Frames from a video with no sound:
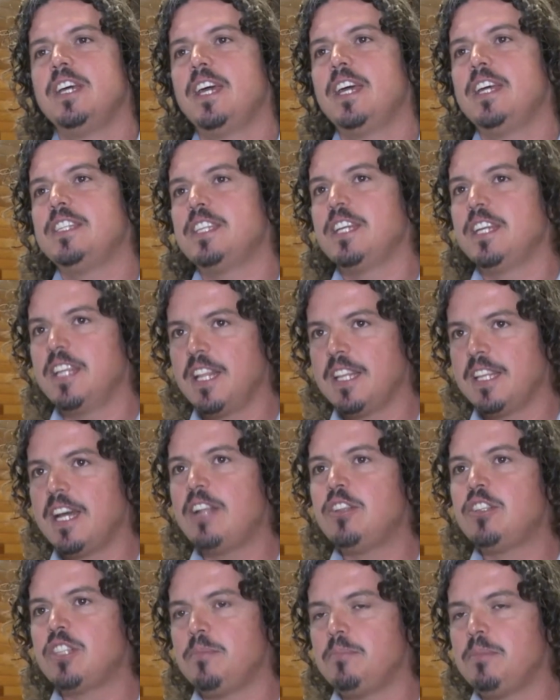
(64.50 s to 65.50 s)
eh,
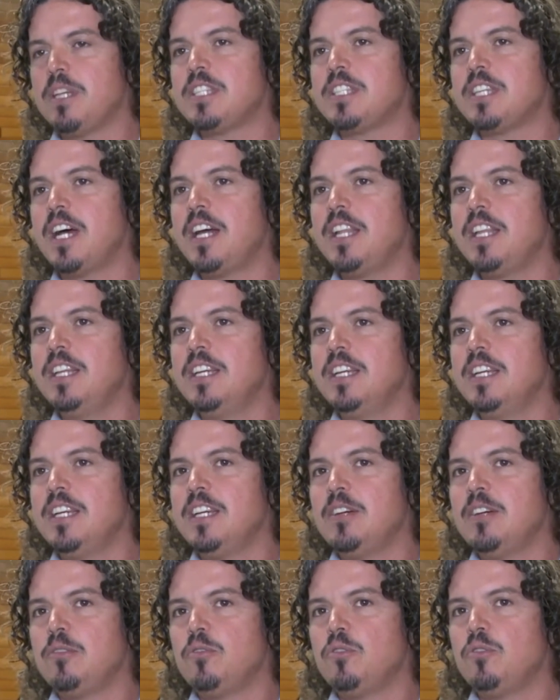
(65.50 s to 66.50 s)
secretários que passarem
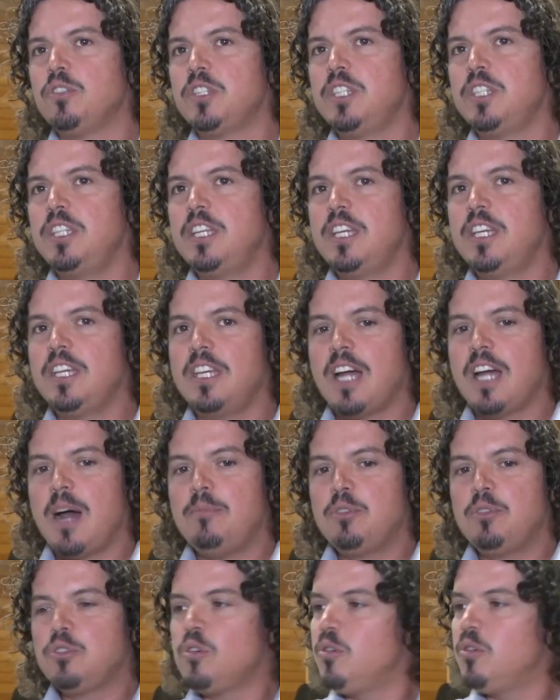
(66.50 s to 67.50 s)
conseguir
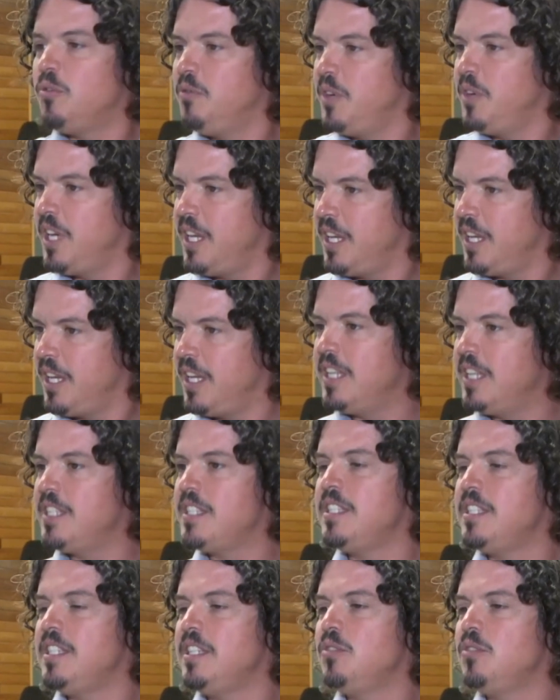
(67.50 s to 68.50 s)
absorver
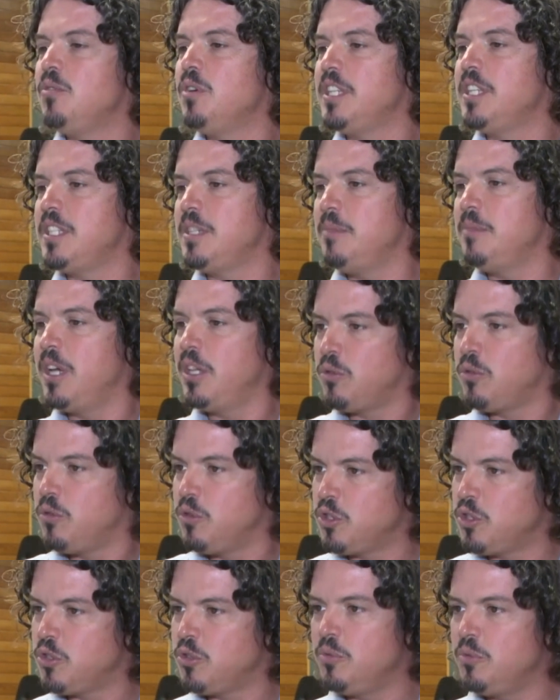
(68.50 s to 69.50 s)
esse conhecimento,
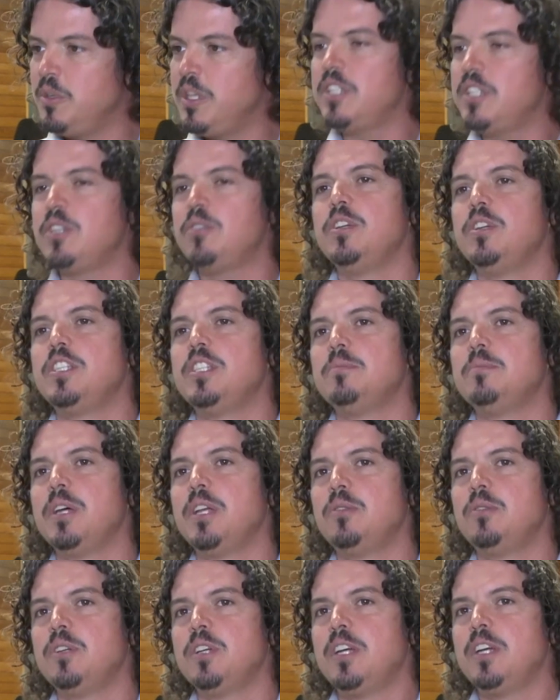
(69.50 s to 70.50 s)
construir esse
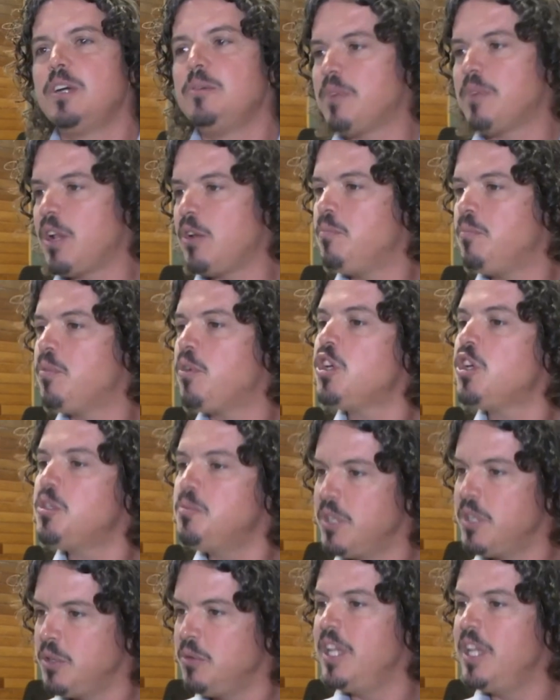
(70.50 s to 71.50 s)
conhecimento, para no
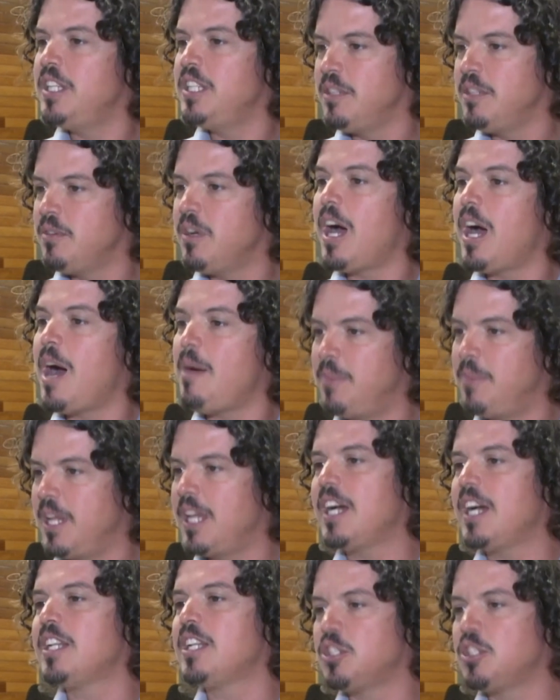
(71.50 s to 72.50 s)
próximo ano letivo
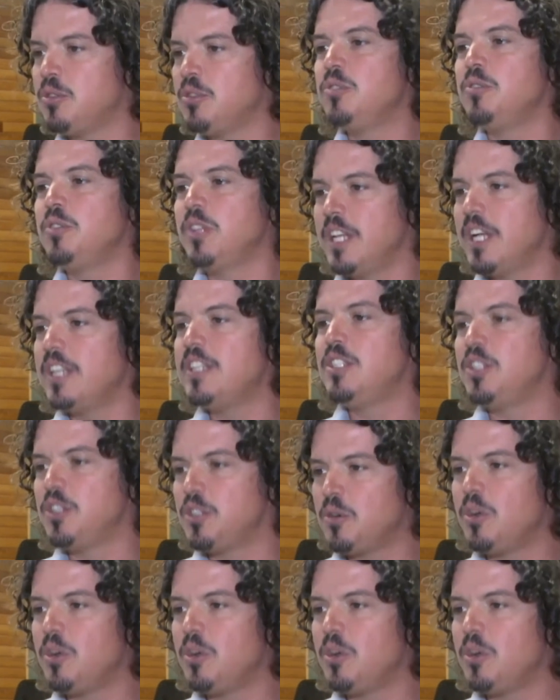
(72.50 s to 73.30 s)
aplicar nas suas unidades